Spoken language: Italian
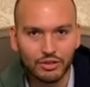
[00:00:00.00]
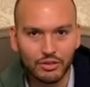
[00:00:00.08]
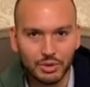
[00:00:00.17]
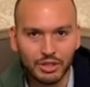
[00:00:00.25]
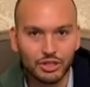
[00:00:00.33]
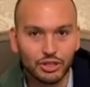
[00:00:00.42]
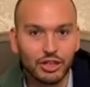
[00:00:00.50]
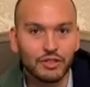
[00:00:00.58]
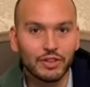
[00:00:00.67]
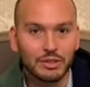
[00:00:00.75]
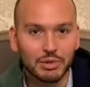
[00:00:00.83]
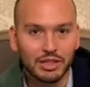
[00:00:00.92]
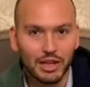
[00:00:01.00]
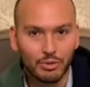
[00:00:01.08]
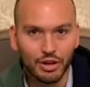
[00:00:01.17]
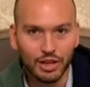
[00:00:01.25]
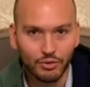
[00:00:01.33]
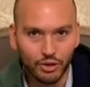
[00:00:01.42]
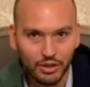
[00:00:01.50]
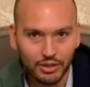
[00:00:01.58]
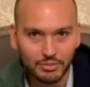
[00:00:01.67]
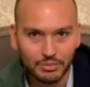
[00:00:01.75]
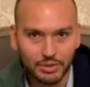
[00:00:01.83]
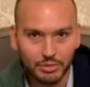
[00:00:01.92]
Ovviamente ci, vi aspettiamo anche voi
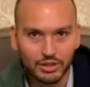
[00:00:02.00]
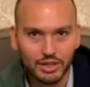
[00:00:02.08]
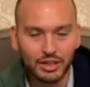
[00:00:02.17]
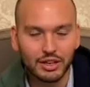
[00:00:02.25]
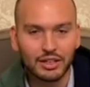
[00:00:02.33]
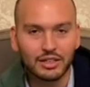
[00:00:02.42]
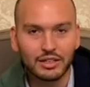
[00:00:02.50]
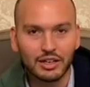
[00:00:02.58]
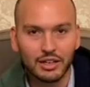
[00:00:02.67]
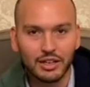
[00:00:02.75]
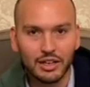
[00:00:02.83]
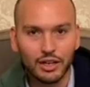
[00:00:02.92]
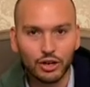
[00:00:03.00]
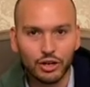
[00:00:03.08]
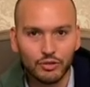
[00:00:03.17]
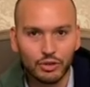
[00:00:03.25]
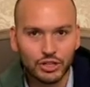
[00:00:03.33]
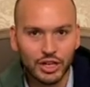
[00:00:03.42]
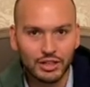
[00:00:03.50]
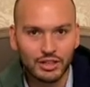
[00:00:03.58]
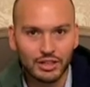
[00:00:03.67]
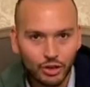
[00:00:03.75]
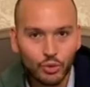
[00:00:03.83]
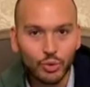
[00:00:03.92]
per poter essere
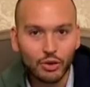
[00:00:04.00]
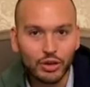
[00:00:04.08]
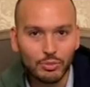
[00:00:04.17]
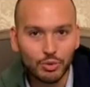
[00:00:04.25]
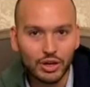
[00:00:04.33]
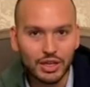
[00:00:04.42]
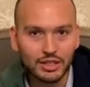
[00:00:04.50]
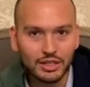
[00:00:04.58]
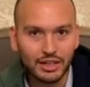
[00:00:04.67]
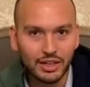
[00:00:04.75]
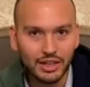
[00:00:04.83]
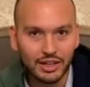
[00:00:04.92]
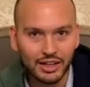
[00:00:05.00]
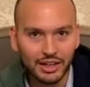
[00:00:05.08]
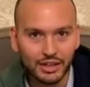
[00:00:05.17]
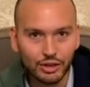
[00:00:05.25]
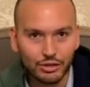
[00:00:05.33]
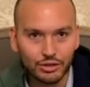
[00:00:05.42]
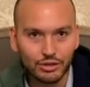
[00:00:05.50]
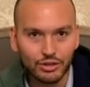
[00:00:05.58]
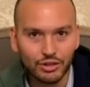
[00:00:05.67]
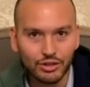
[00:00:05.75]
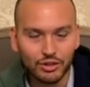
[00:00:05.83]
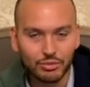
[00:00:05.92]
coinvolgenti con quello che può essere il
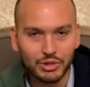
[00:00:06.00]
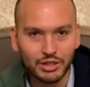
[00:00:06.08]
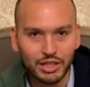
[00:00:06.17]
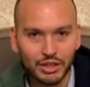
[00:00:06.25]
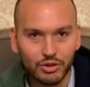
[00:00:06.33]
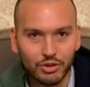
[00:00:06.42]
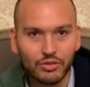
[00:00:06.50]
nostro obiettivo,